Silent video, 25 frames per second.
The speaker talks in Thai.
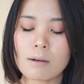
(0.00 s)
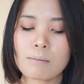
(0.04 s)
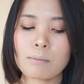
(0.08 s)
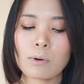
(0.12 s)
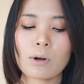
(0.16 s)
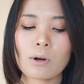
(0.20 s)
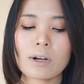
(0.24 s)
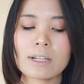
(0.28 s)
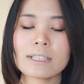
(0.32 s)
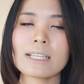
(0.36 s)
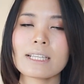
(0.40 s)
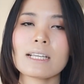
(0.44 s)
ป
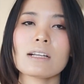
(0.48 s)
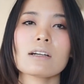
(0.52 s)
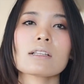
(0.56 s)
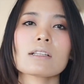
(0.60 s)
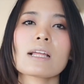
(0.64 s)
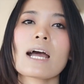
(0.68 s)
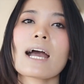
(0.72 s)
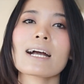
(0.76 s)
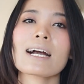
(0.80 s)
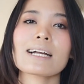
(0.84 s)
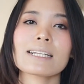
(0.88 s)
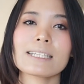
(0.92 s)
กติก็
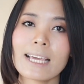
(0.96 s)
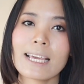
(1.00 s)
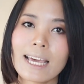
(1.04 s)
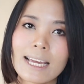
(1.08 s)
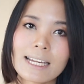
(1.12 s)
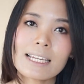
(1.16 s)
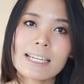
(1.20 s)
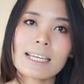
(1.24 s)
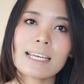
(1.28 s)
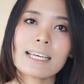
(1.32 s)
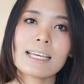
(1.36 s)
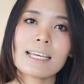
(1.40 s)
ทากันแค่
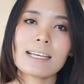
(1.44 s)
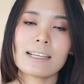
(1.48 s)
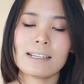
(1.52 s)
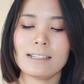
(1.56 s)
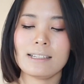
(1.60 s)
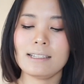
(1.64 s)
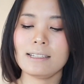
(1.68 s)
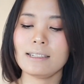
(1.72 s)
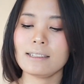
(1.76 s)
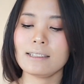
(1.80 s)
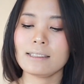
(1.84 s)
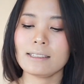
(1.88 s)
นี้
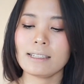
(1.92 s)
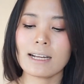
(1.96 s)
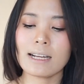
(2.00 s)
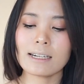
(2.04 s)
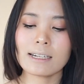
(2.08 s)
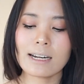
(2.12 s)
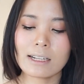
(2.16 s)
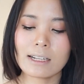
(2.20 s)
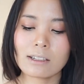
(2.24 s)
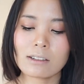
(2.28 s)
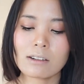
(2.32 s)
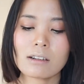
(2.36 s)
ดัง
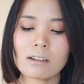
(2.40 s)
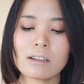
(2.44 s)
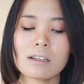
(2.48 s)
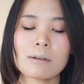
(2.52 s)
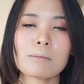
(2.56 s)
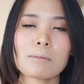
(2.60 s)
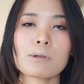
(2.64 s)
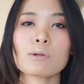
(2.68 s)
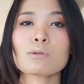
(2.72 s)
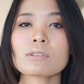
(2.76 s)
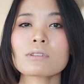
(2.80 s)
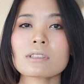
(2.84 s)
นั้นก็เลย
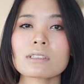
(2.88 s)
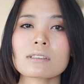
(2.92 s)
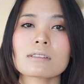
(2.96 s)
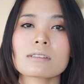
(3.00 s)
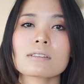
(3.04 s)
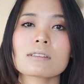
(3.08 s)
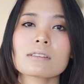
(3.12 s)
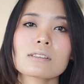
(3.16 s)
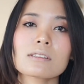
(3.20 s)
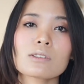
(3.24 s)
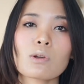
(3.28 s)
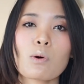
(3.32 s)
ไม่รู้จะ
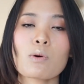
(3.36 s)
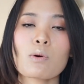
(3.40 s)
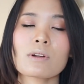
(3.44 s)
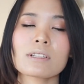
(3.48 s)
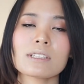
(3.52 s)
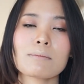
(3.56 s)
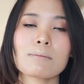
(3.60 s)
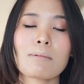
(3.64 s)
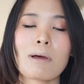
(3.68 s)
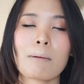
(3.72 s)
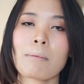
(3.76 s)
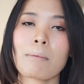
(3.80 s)
ซื้อโทน
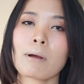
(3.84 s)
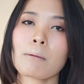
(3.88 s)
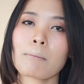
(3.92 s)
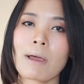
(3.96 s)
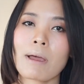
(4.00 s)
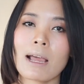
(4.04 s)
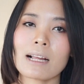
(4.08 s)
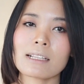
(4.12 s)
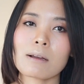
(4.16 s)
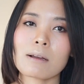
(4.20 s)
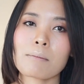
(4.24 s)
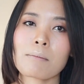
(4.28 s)
ที่แบบแป
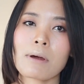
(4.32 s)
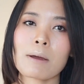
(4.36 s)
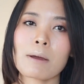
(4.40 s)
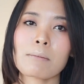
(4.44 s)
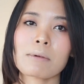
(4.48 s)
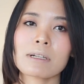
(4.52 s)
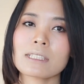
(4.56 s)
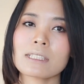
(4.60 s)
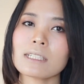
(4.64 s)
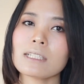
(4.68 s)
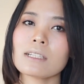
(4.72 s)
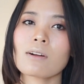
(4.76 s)
ลกๆทำไม
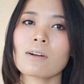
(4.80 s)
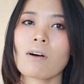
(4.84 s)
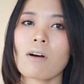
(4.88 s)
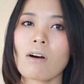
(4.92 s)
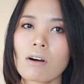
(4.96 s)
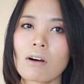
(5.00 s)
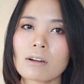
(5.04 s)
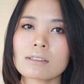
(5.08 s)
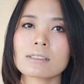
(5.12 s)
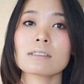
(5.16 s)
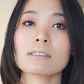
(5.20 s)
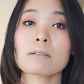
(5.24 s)
บางทีก็
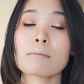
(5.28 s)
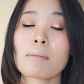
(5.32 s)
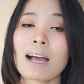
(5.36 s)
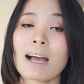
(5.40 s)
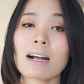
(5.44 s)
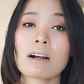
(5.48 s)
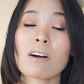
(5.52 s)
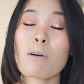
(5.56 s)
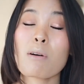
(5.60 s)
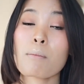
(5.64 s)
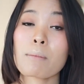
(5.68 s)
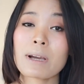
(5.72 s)
ซื้อมา
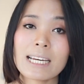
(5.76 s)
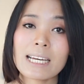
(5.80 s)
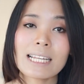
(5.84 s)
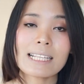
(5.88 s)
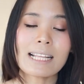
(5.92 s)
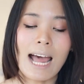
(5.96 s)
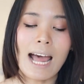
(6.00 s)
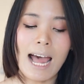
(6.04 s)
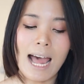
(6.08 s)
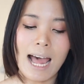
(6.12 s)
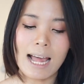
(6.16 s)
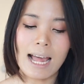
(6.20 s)
ก็ไม่ได้
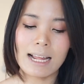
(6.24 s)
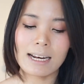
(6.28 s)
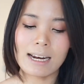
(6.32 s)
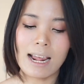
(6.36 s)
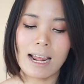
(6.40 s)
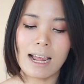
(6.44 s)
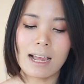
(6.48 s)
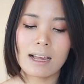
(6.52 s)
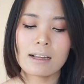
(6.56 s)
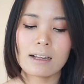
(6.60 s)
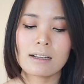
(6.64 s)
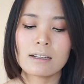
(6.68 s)
ทานะ